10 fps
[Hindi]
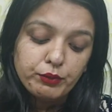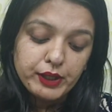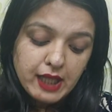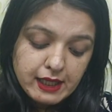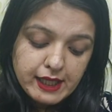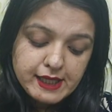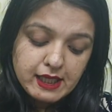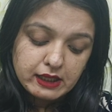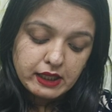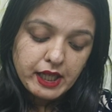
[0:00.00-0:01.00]
विदा ले
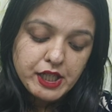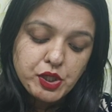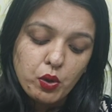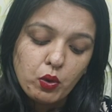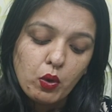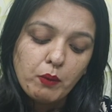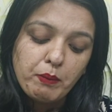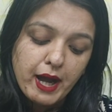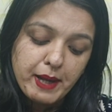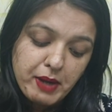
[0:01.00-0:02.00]
सकते हैं शो को
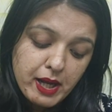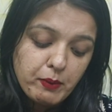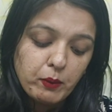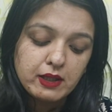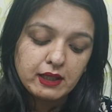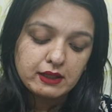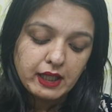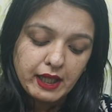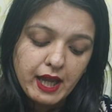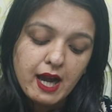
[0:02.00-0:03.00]
बाय बाय बोल
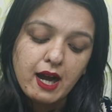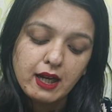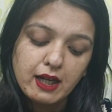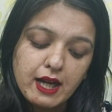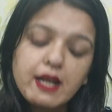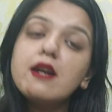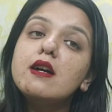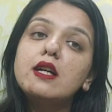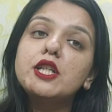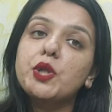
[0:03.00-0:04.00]
सकते हैं अगर
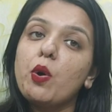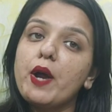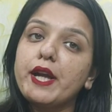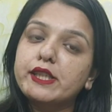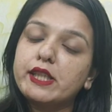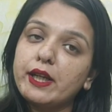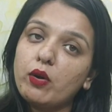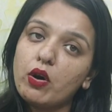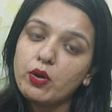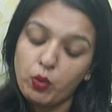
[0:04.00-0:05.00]
शो
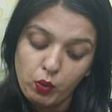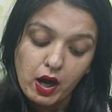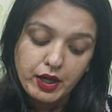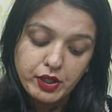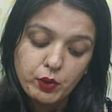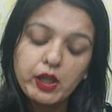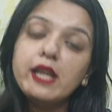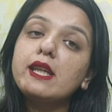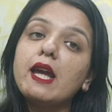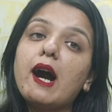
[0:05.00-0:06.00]
एक्सटेंड और हुआ क्योंकि
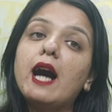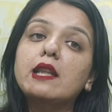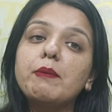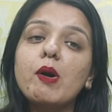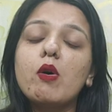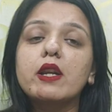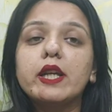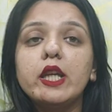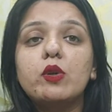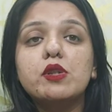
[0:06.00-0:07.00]
इनके हाथ में
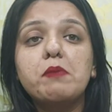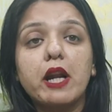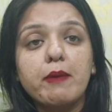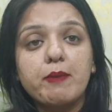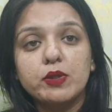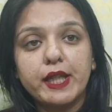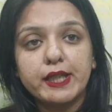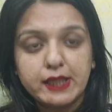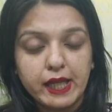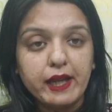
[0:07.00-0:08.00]
ऑलरेडी कुछ बड़े
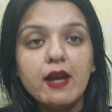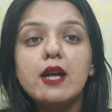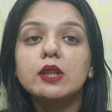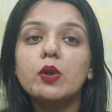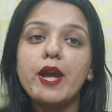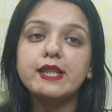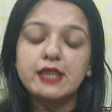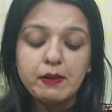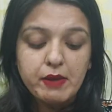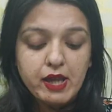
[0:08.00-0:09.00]
प्रोजेक्ट्स हैं तो
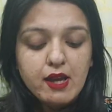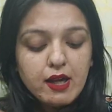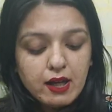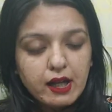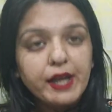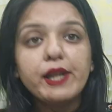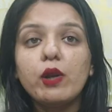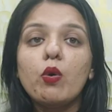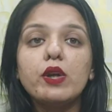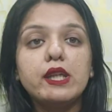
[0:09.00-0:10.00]
ऐसे में कई
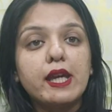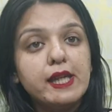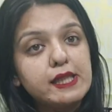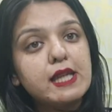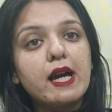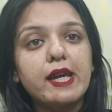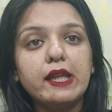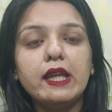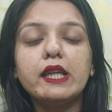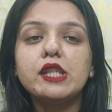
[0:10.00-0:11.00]
लोग यही
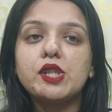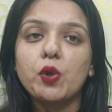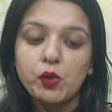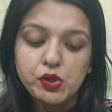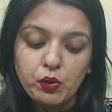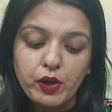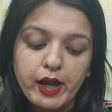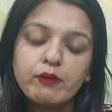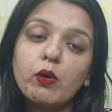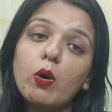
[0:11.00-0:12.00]
चाहेंगे कि शो जो
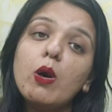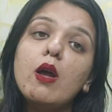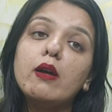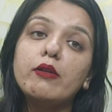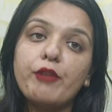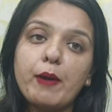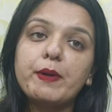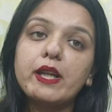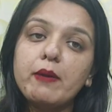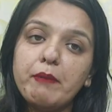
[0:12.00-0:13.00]
है वो
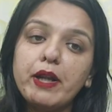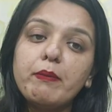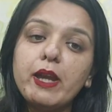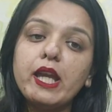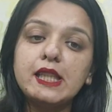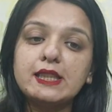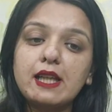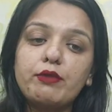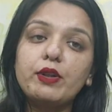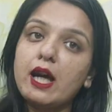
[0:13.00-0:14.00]
फेबररी मिड में ही
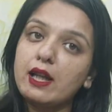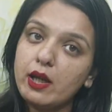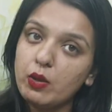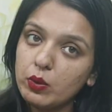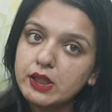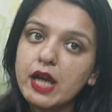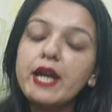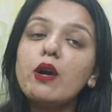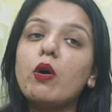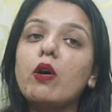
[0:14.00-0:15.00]
इसका फिनाले हो
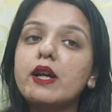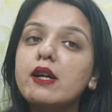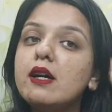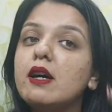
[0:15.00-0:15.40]
जाए और